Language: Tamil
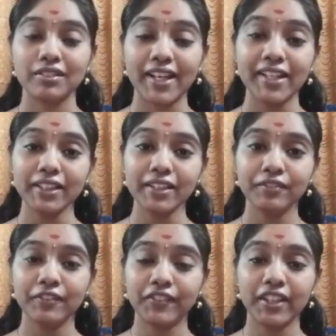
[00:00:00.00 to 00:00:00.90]

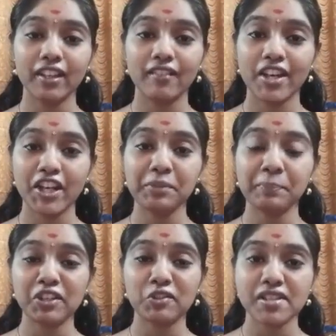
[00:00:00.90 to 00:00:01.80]
நைன்டீன் பிப்டி அவ ரெண்டு
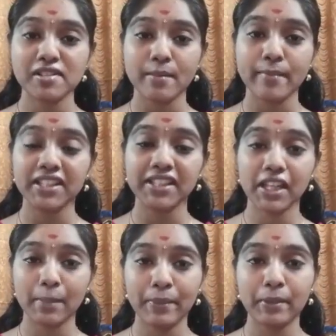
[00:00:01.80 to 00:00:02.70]
பேரோட
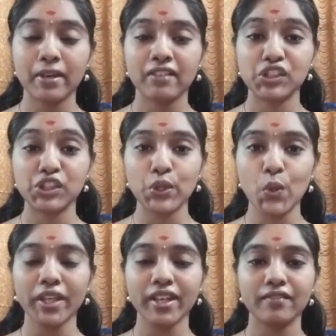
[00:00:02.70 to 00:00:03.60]
சமாதிக்கு அப்புறமா வந்து
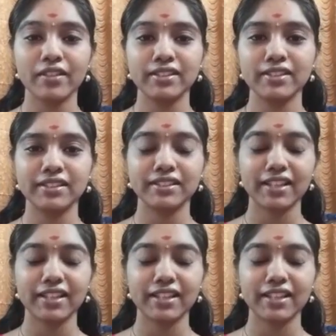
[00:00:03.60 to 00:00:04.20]
யோகியார் வந்து